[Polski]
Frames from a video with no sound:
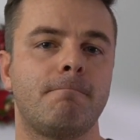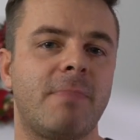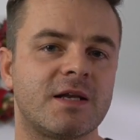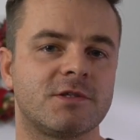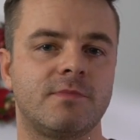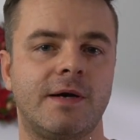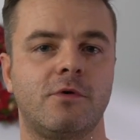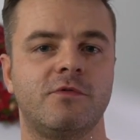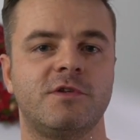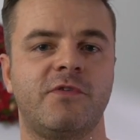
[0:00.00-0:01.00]
bardzo
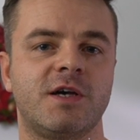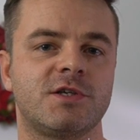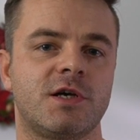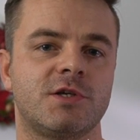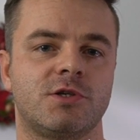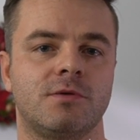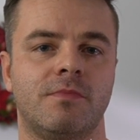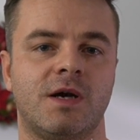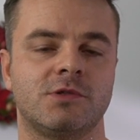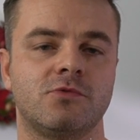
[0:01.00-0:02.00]
mało wytwarzasz,
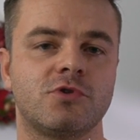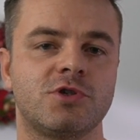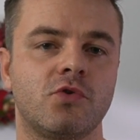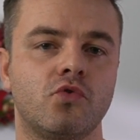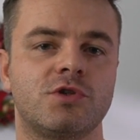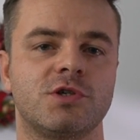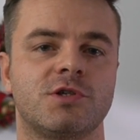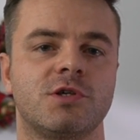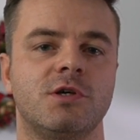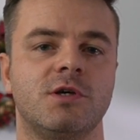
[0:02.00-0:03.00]
bardzo dużo się
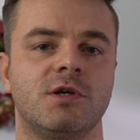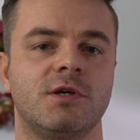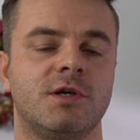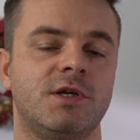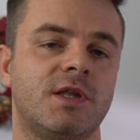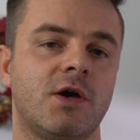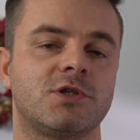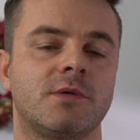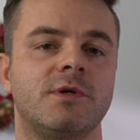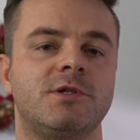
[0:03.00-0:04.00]
uczysz, inne
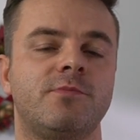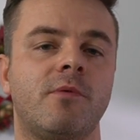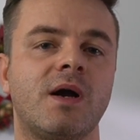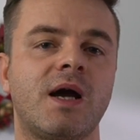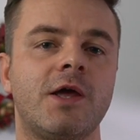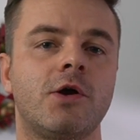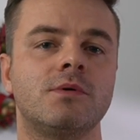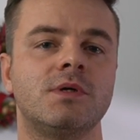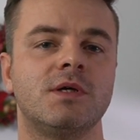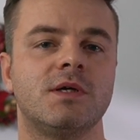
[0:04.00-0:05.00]
osoby Ci pomagają.